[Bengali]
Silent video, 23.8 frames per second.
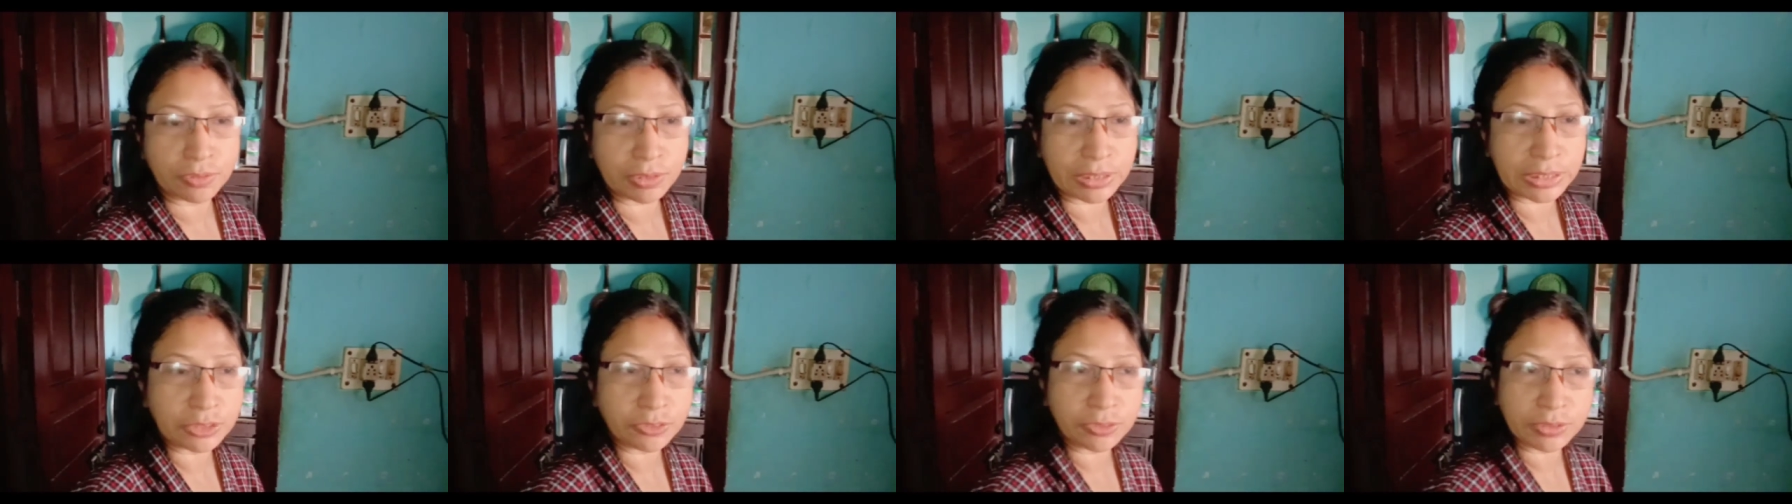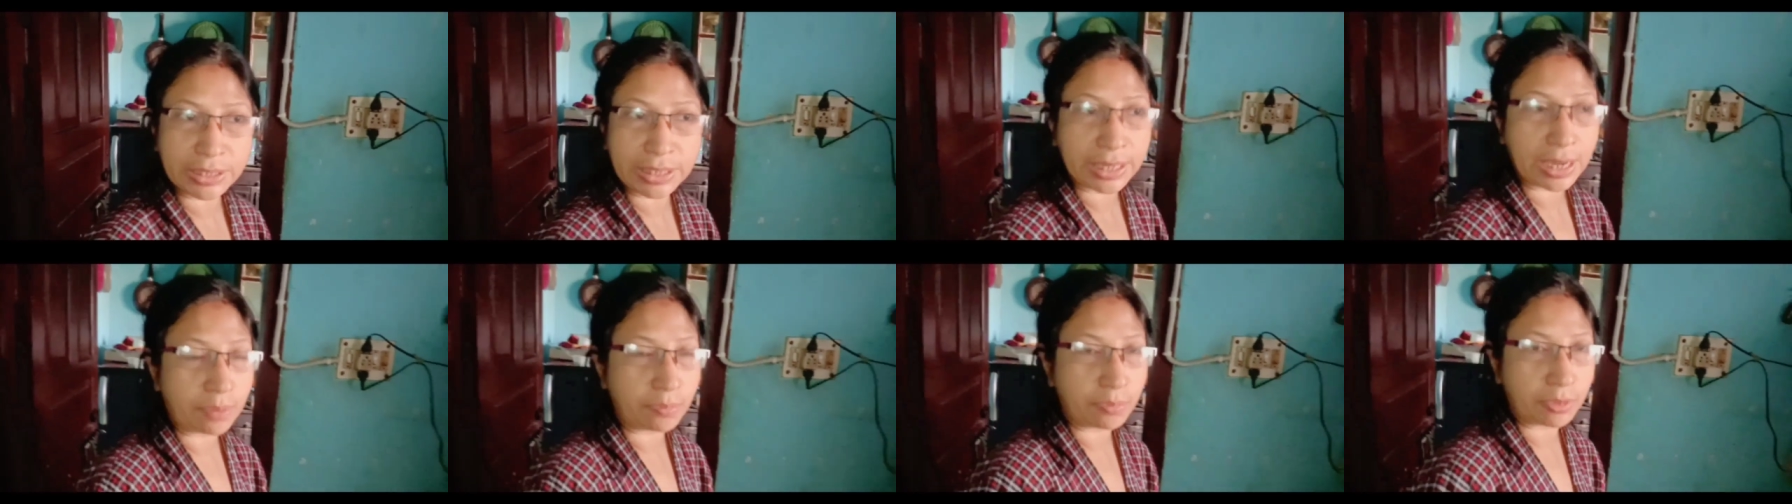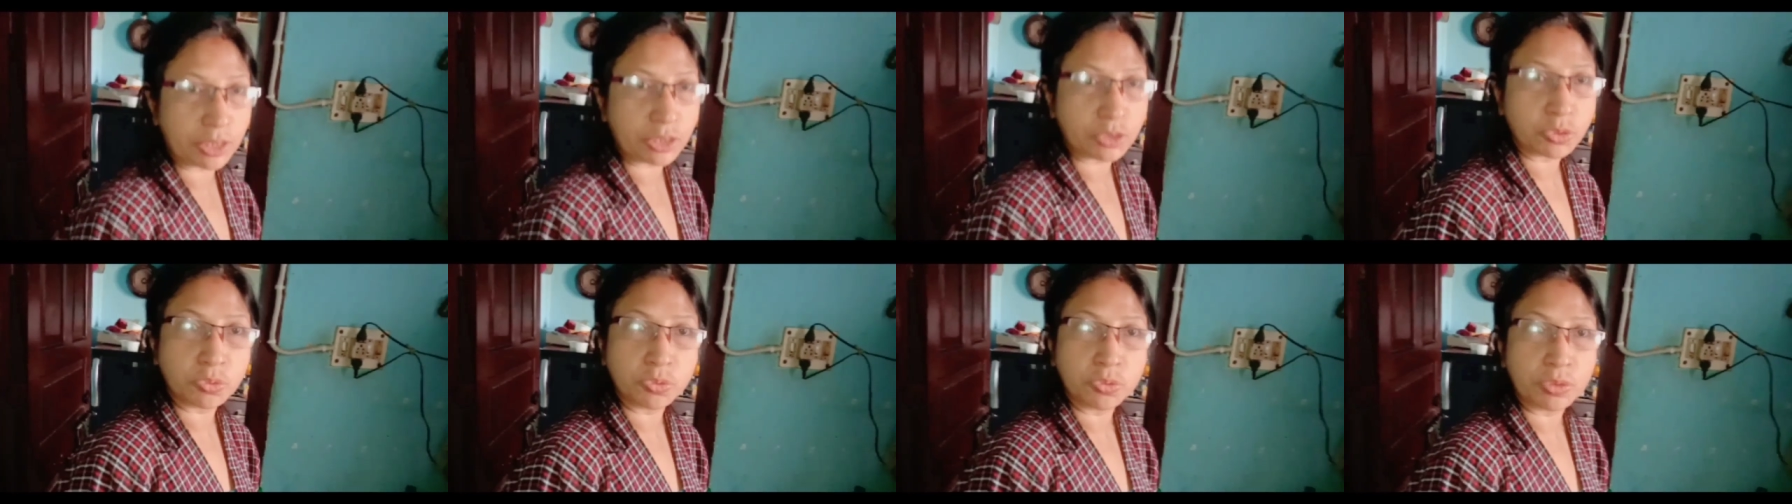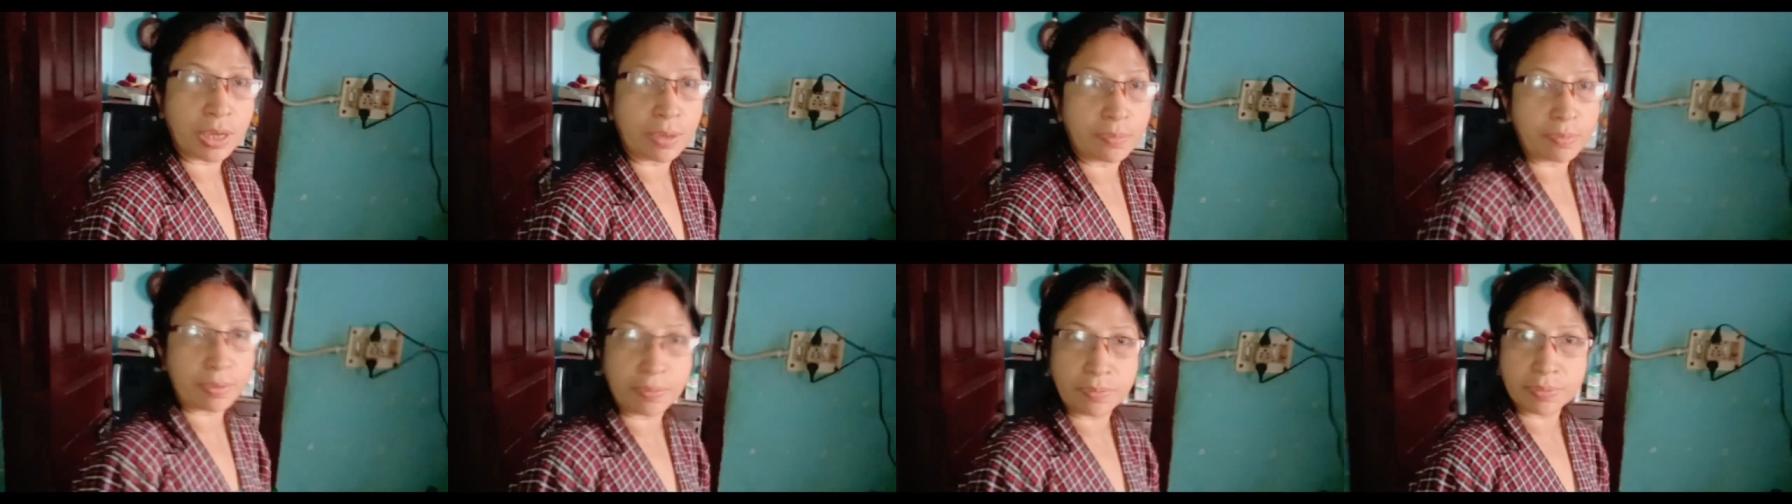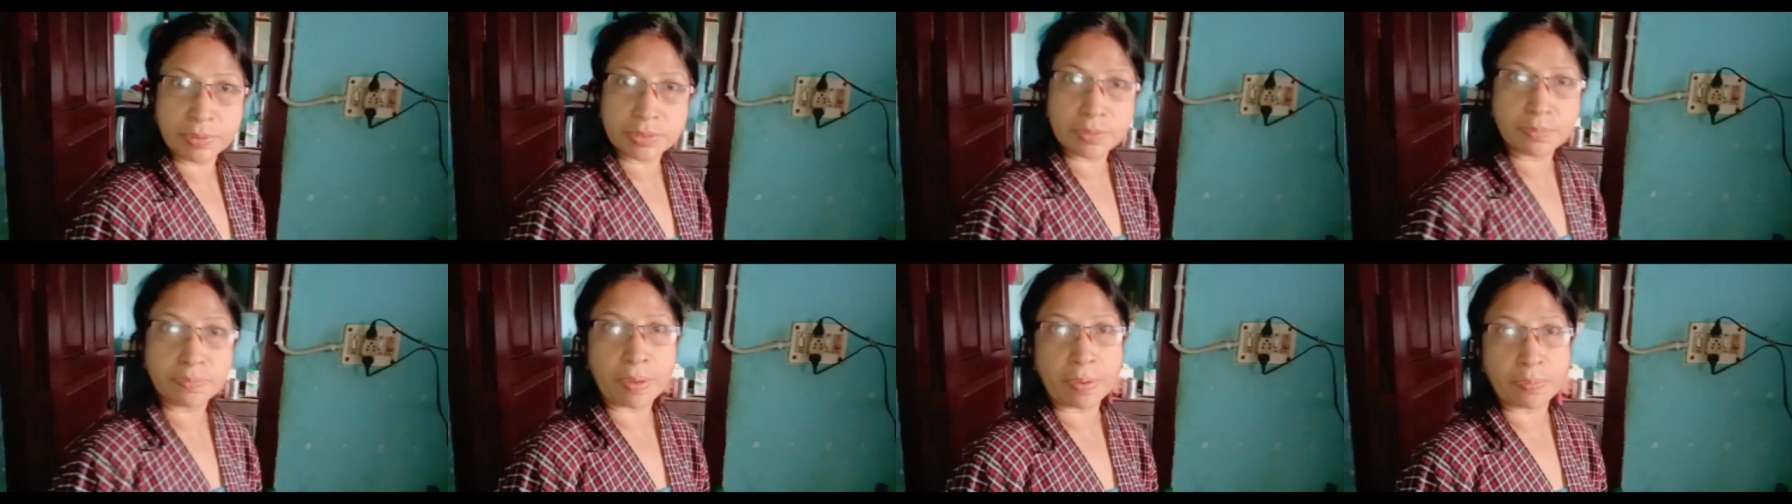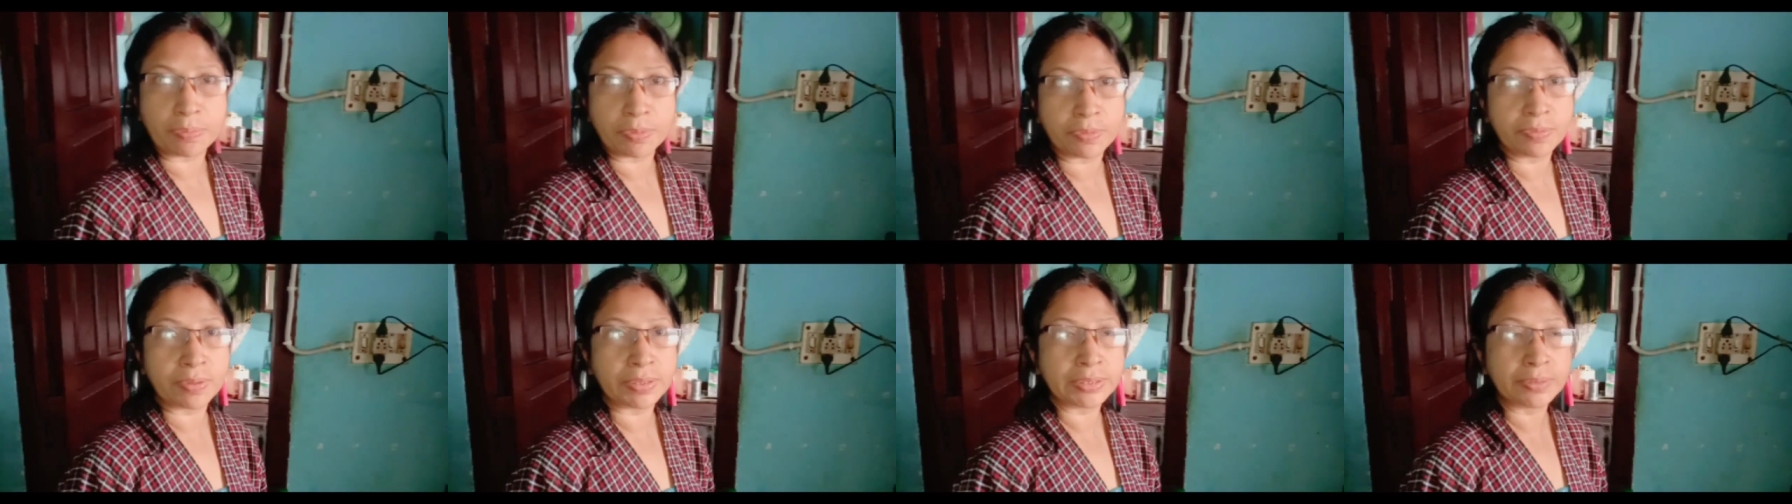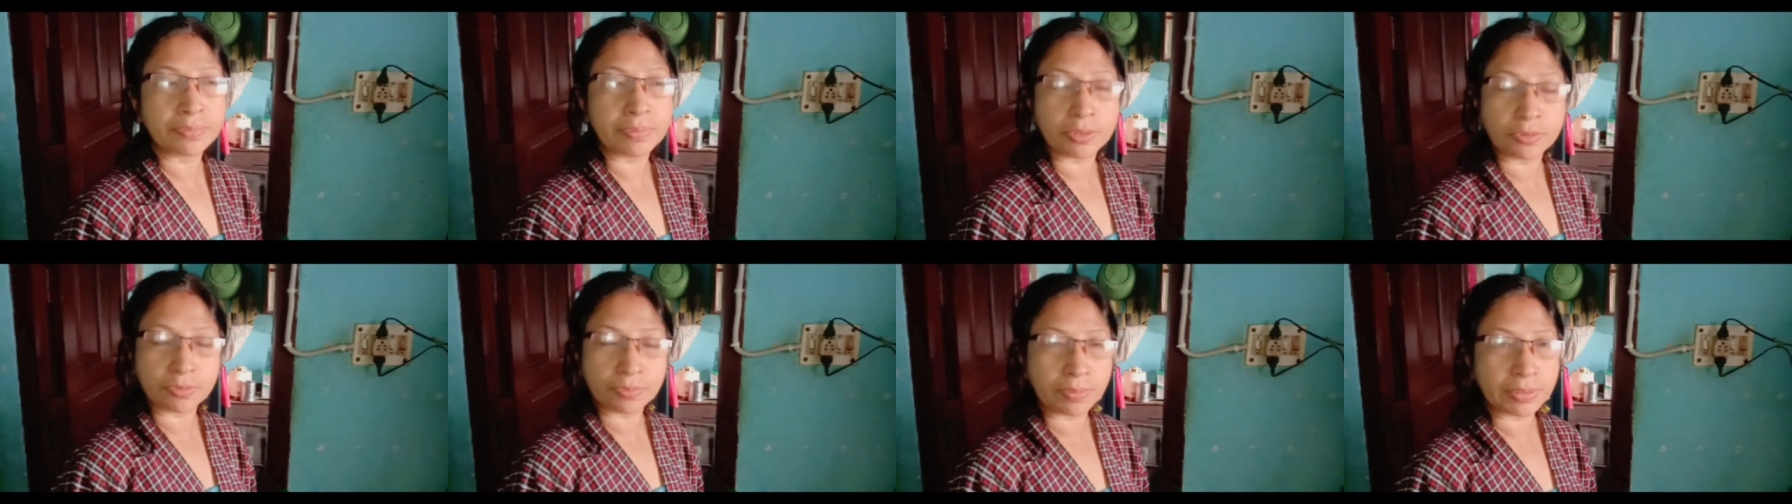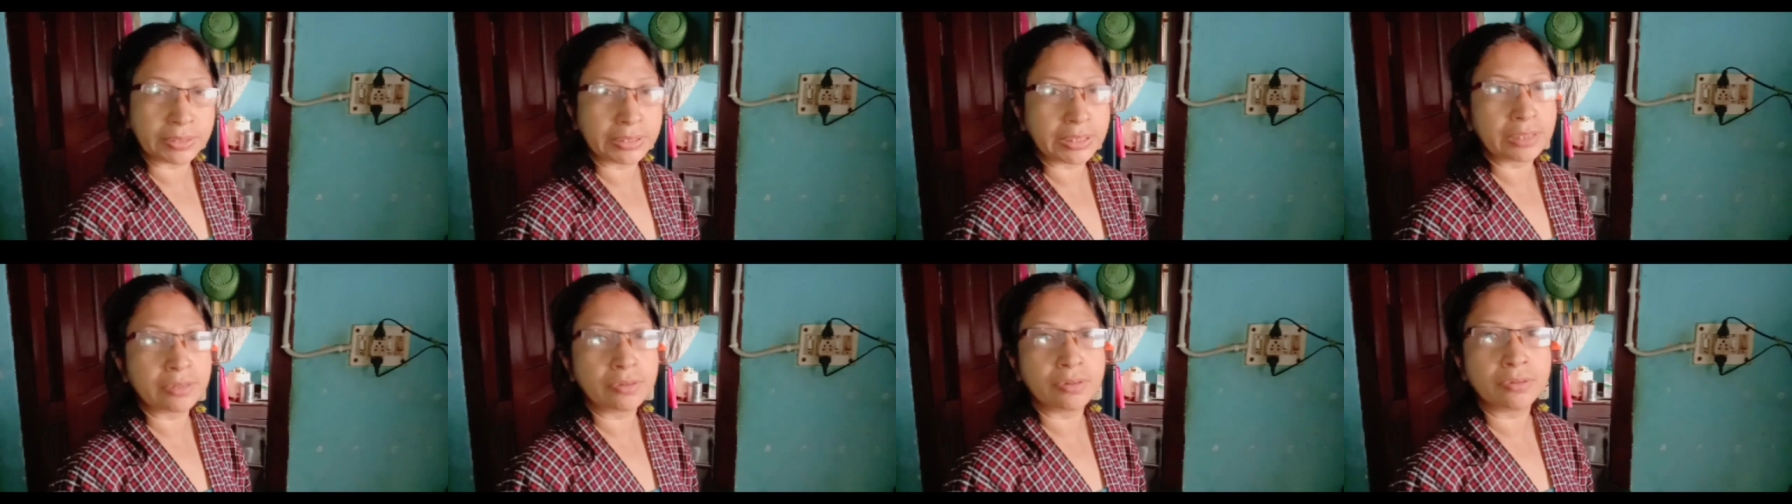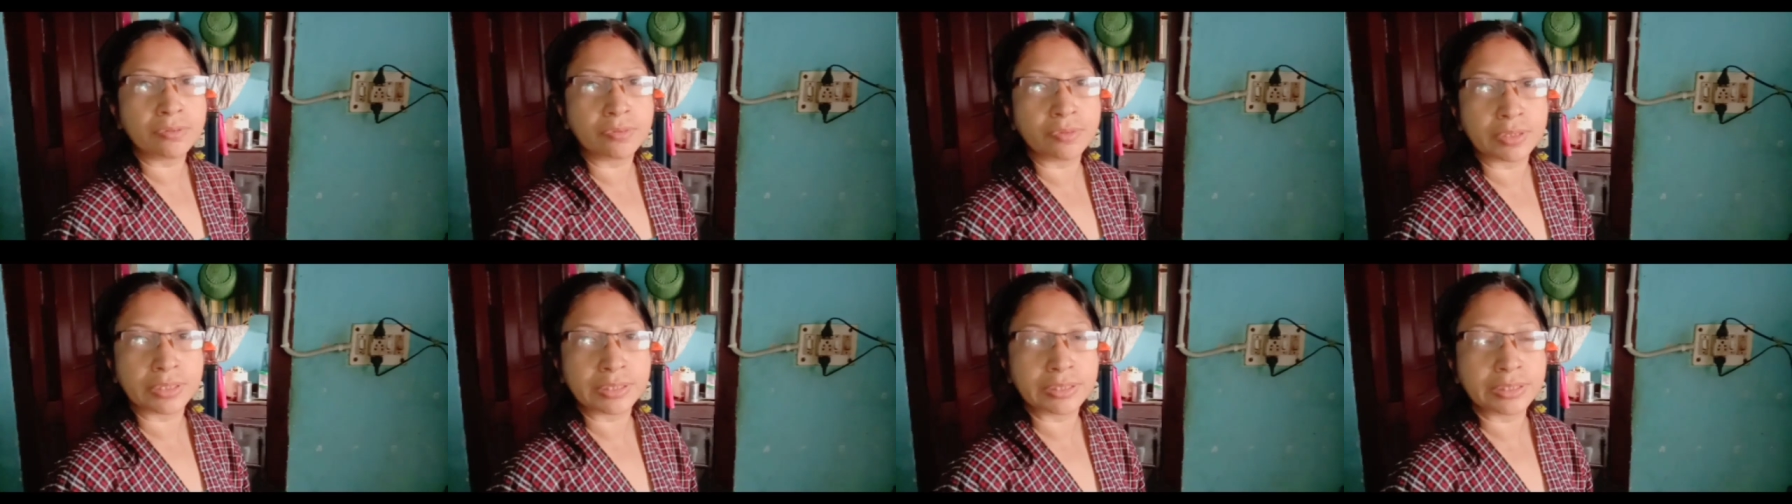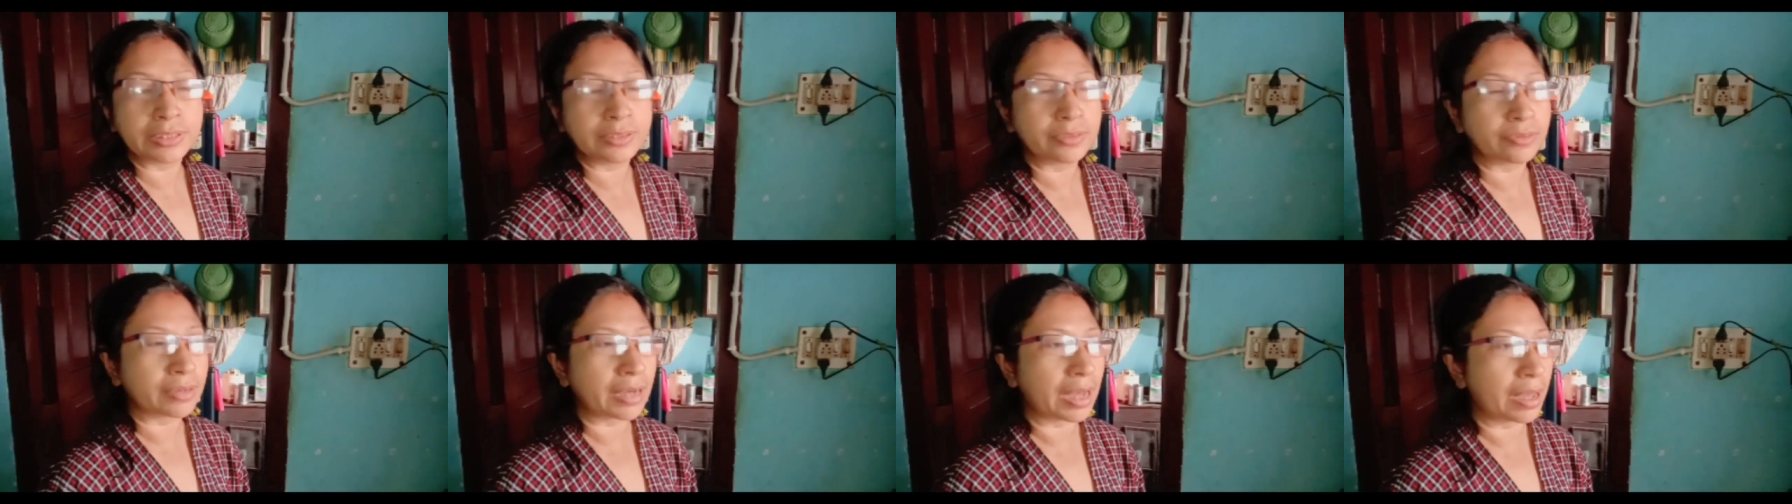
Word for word: কিছু দিয়ে খাবো না শুধু খাবো আমি বলছি পাঁপড় ভাজা বেগুন ভাজা এগুলো করে দিই তো